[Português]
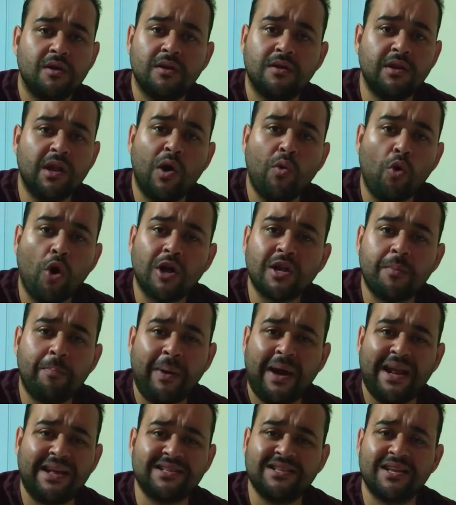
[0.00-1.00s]
Não olhe
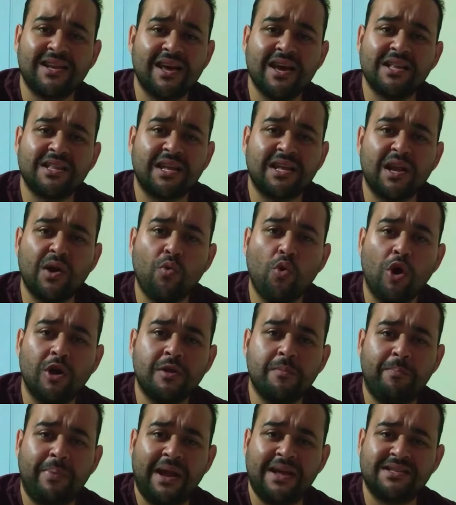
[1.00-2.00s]
para a direita, não
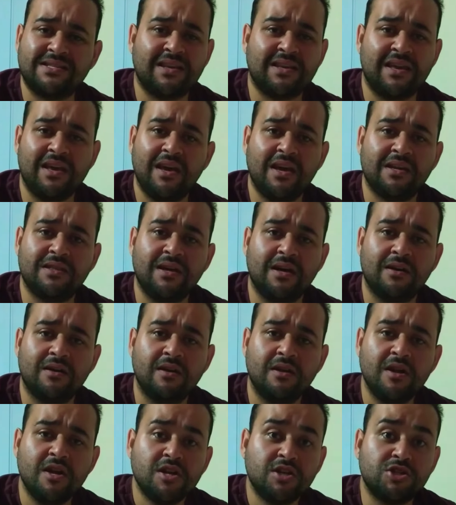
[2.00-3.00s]
olhe para a
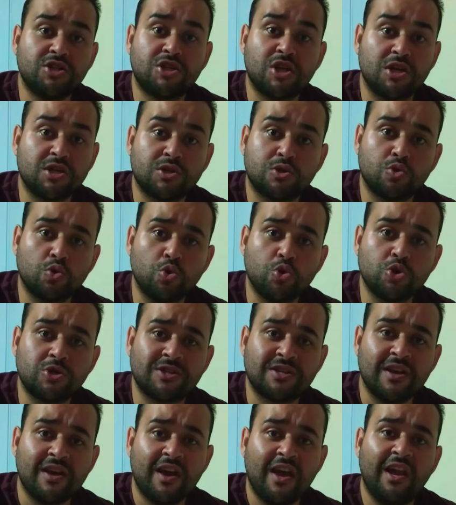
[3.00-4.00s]
esquerda.
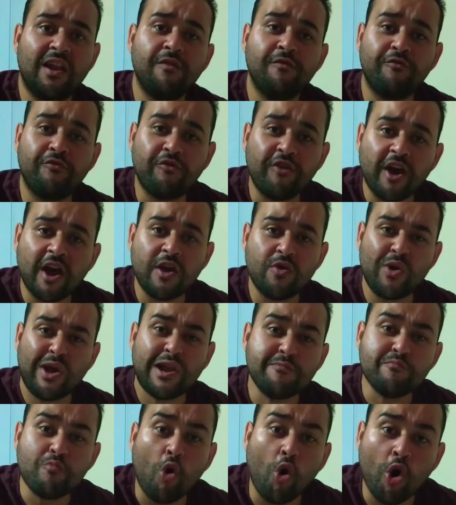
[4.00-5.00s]
Jesus, ele veio,
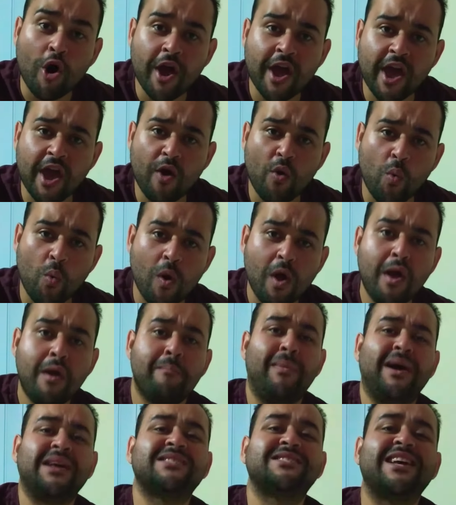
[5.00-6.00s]
ele morreu,
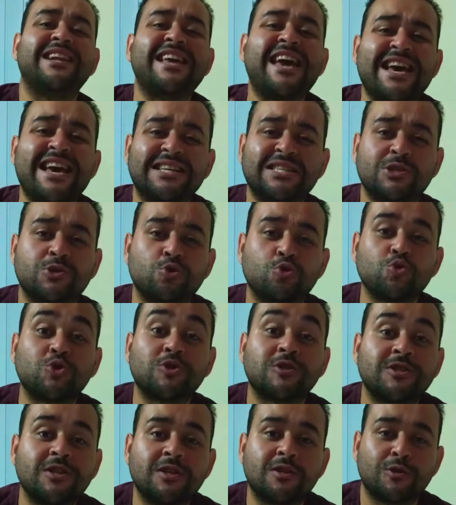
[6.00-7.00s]
mas ele
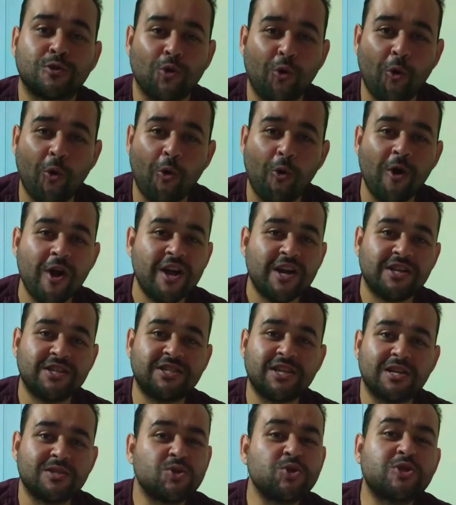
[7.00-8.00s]
ressuscitou.
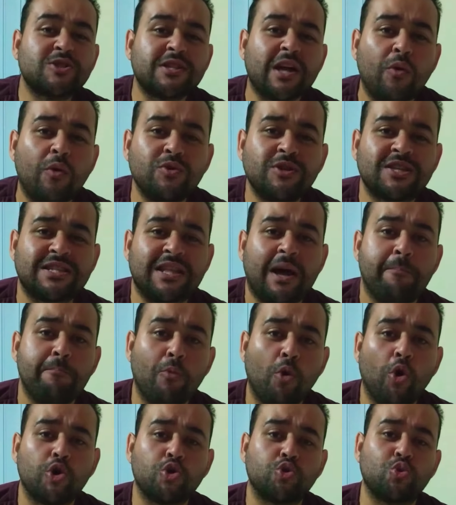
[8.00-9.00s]
Jesus não está
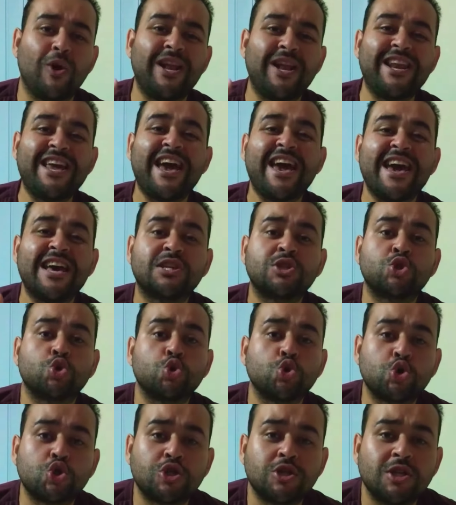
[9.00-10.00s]
morto, ele
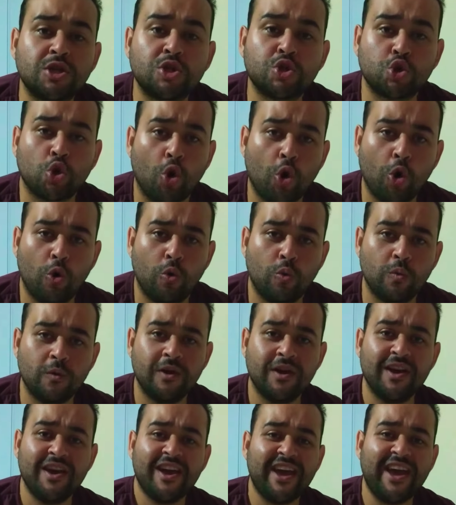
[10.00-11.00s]
ressuscitou.
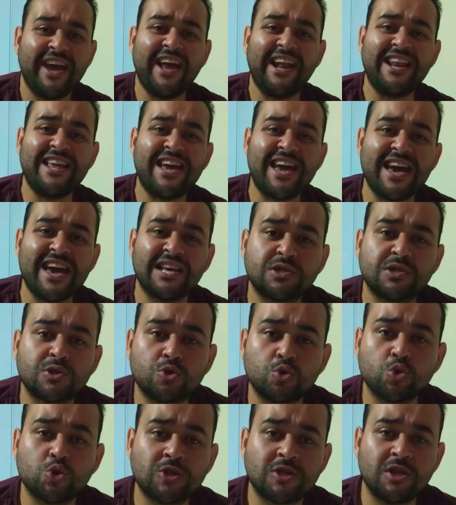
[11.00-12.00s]
Ele
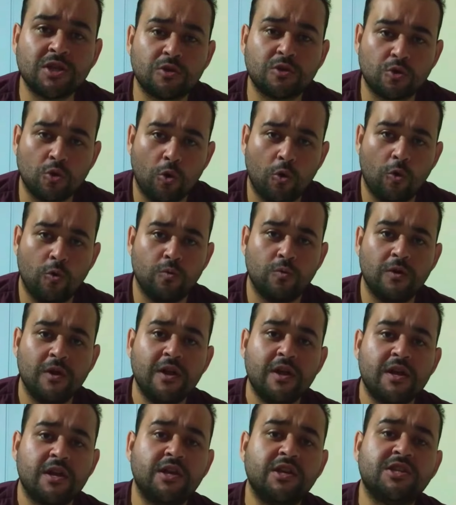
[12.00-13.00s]
ressuscitou
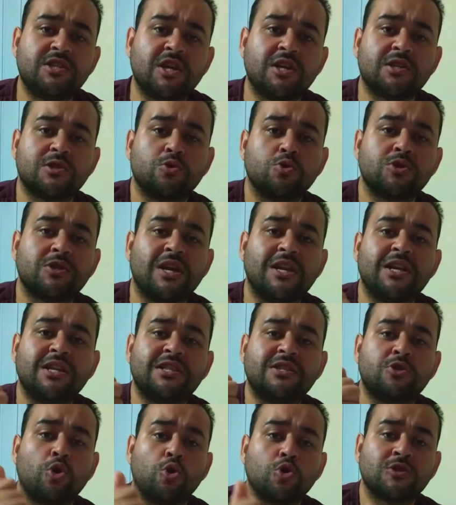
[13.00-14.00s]
e Jesus
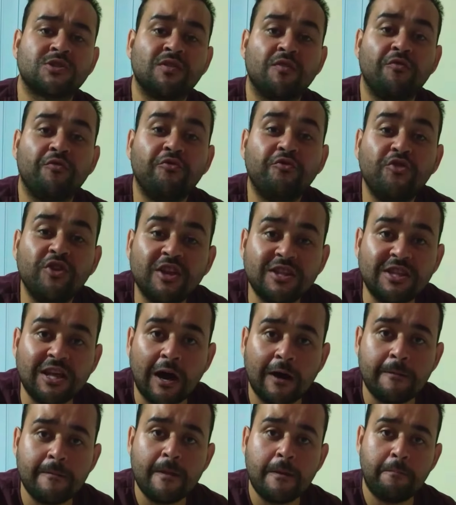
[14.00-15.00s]
ele trouxe
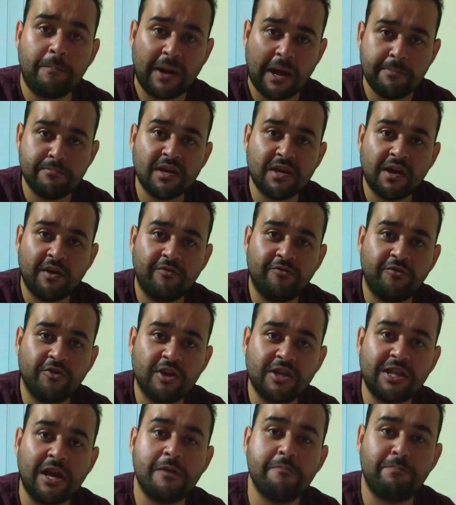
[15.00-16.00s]
vida para a minha
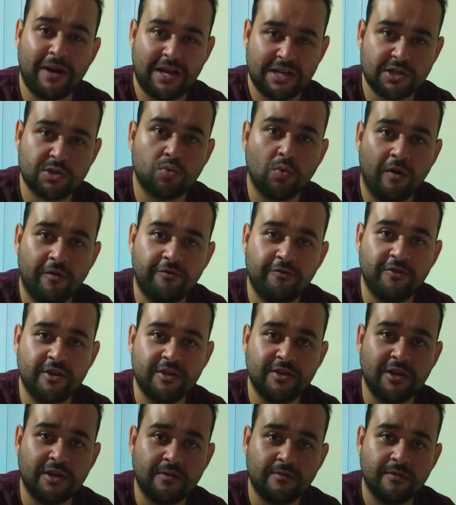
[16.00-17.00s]
vida e para a sua
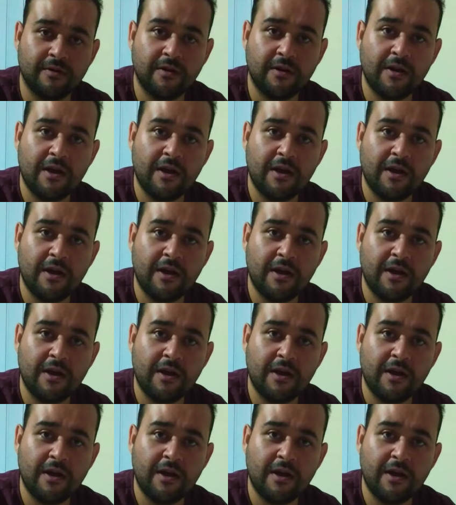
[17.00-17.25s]
vida.